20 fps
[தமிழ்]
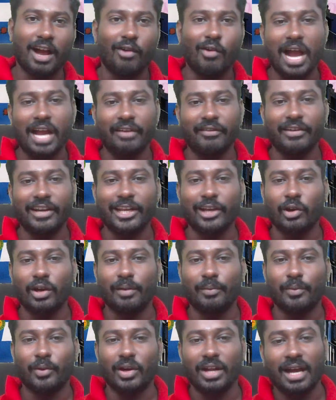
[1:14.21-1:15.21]
வாங்க
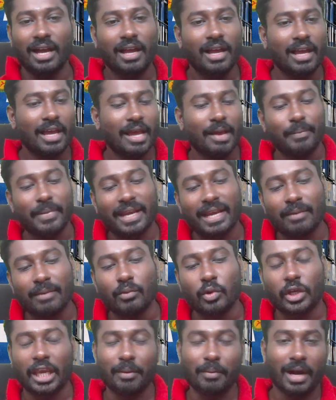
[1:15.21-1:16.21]
வீடியோக்குள்ளே போகலாம் மிக
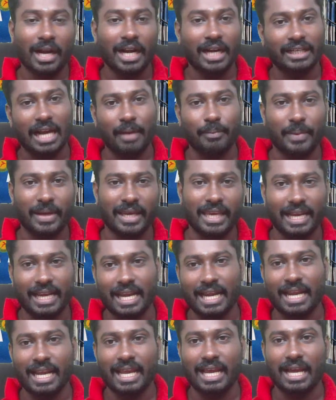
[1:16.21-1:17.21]
முக்கியமான டாபிக்
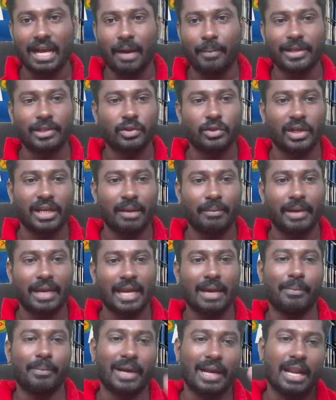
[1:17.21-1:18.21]
என்னென்ன அப்படின்னு சொல்லி நம்ம
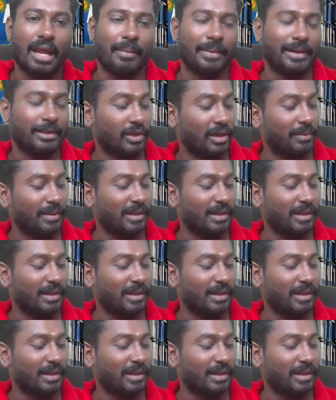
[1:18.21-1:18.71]
என்ன பண்ணலாம் அப்படின்னு சொல்லி